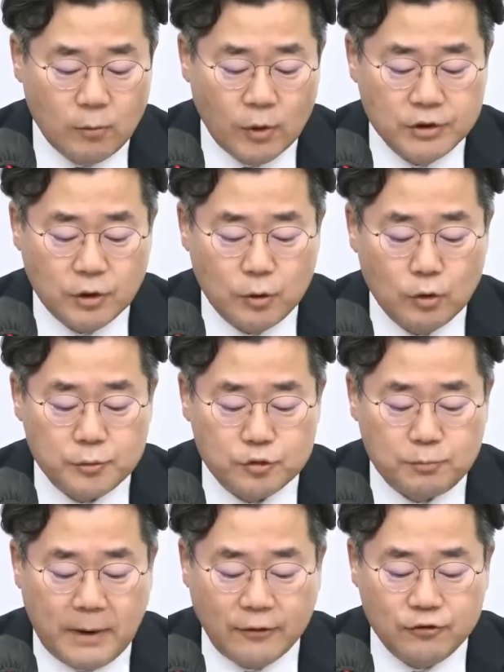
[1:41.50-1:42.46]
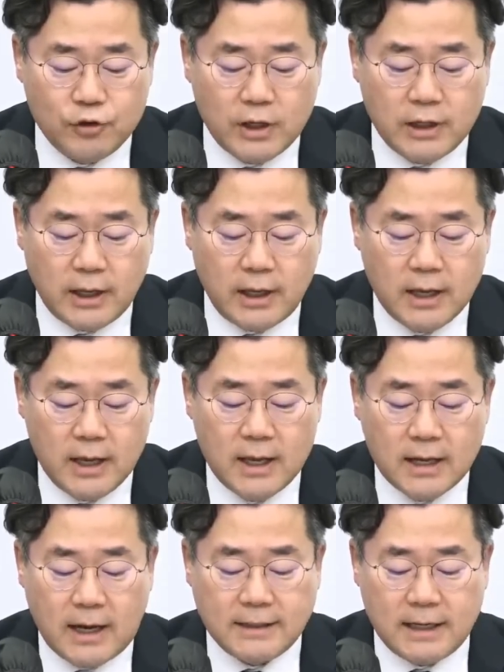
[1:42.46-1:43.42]
원전 오염수 방류에 대해
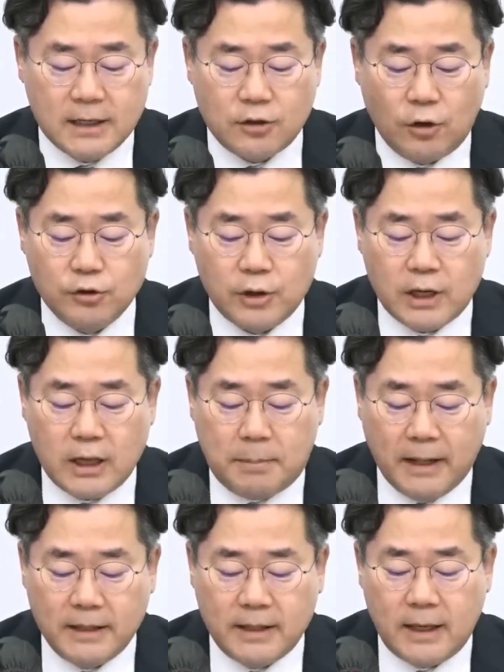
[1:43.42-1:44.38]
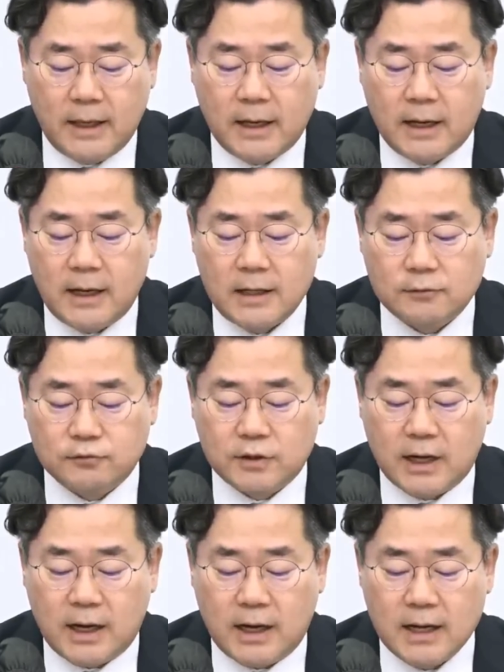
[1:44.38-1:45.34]
가장 격렬하게 반대해야 할
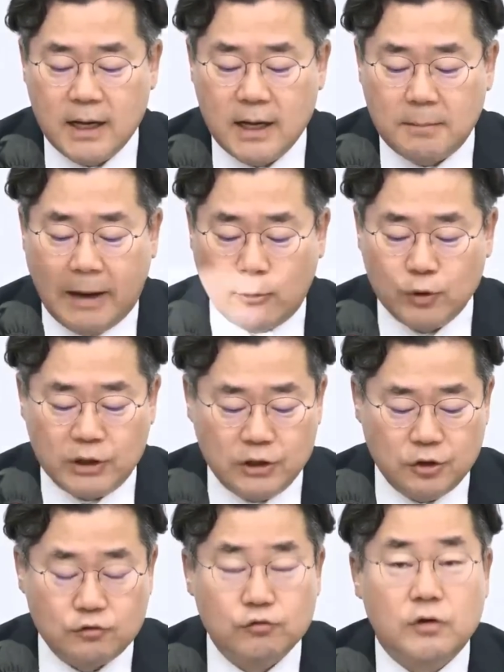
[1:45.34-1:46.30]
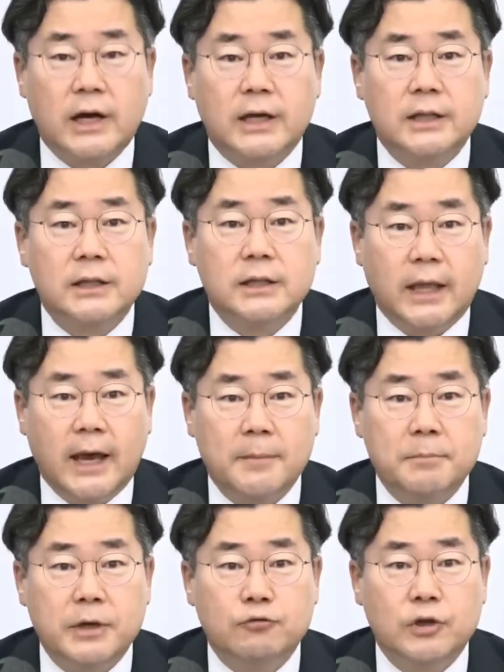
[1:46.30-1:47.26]
국가가 바로 인접 국가인
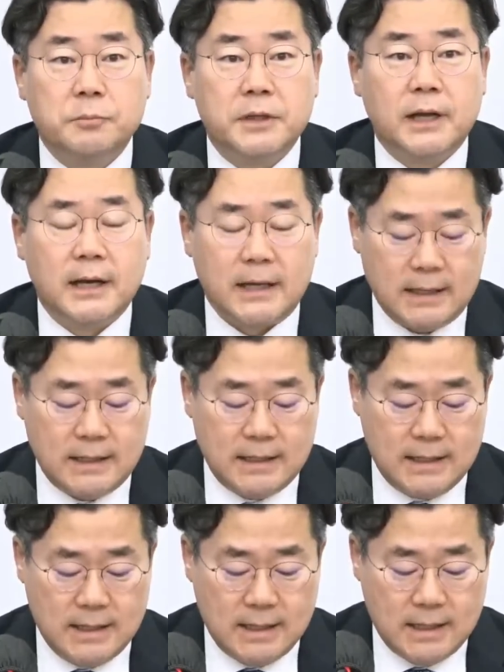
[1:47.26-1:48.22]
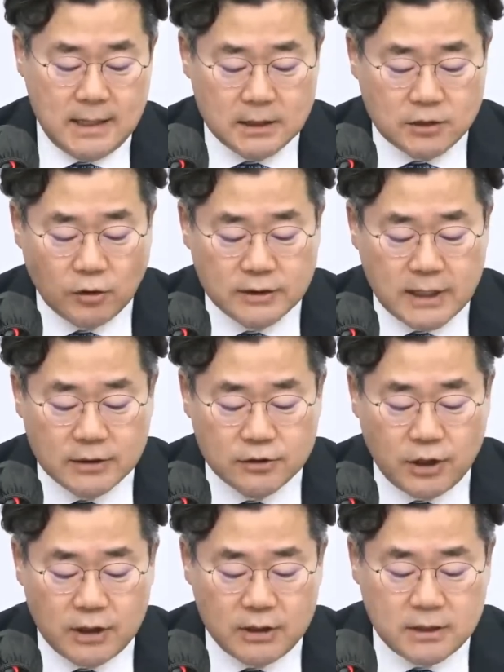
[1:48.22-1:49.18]
대한민국입니다.
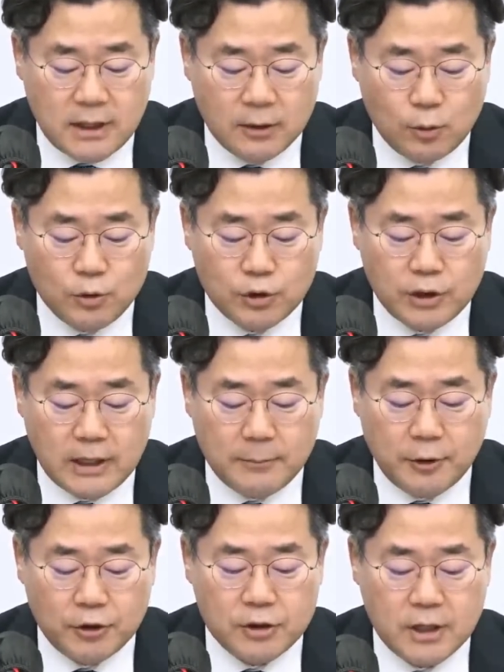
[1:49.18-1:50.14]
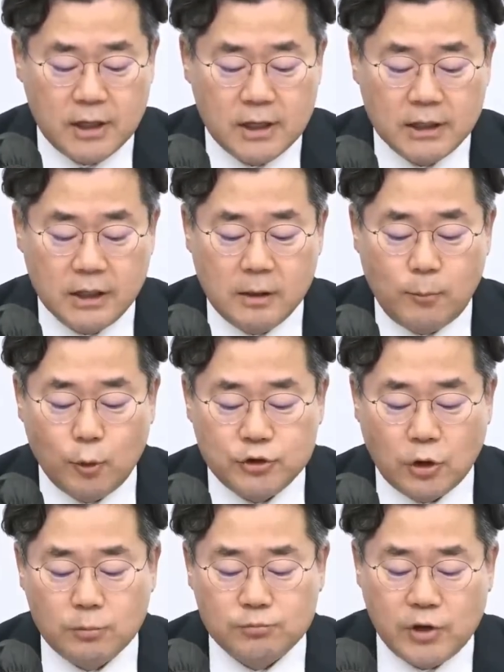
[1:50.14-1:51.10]
정상적인 대통령이라면
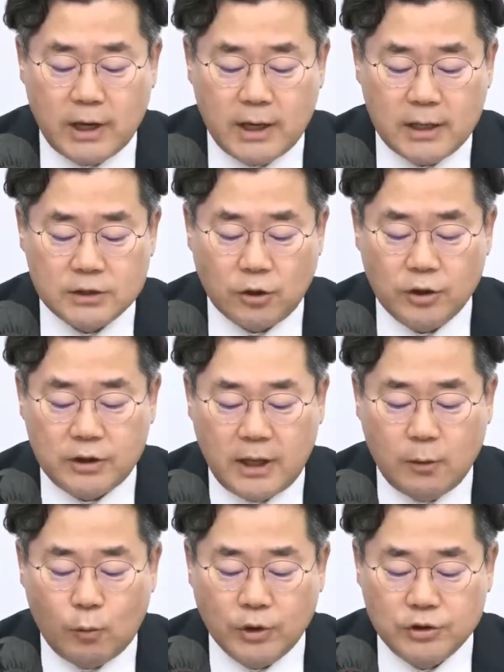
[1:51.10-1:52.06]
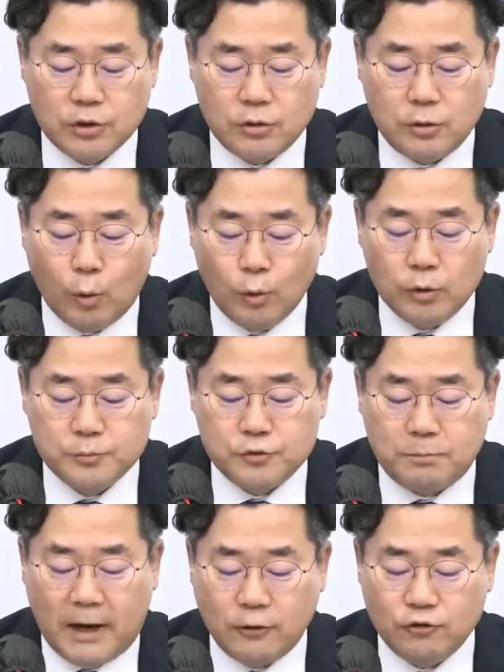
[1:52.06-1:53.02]
일본 정부에 절대 원전
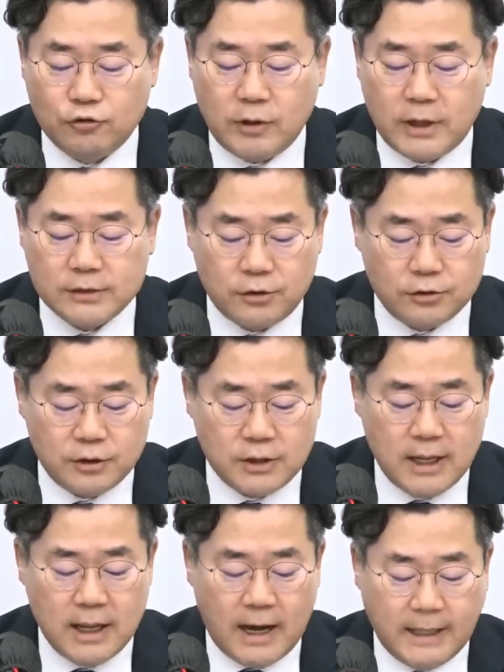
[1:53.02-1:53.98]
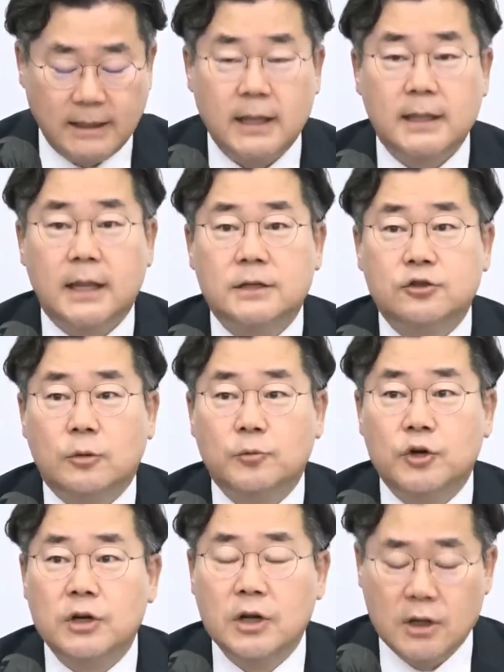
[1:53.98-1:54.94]
오염수 방류를 해서는 안 된다는
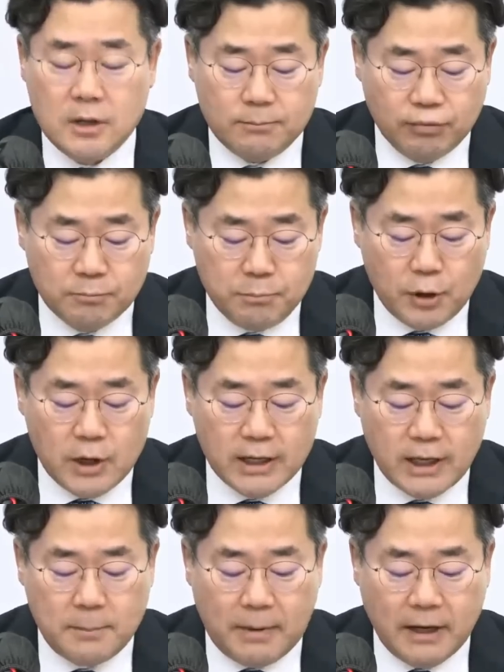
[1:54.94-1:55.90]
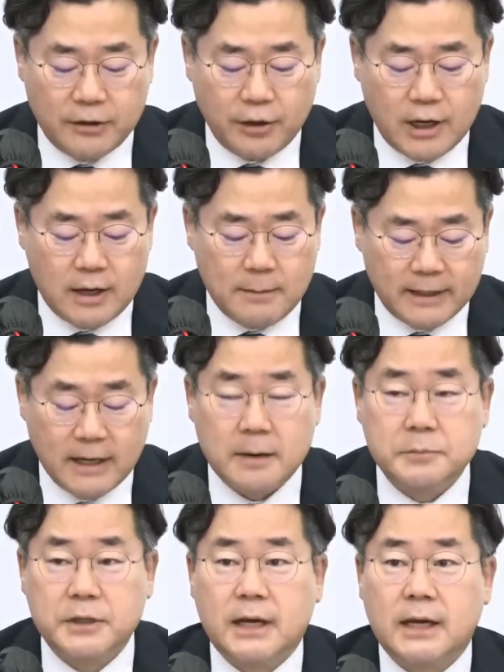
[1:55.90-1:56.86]
점을 분명하게 밝혀야
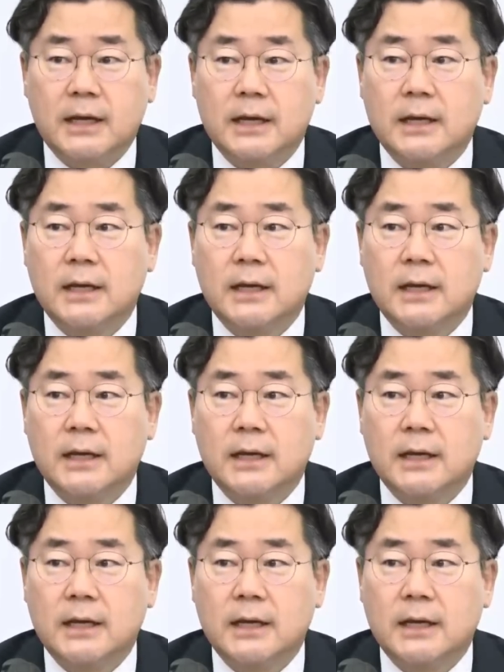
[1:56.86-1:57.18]
마땅합니다.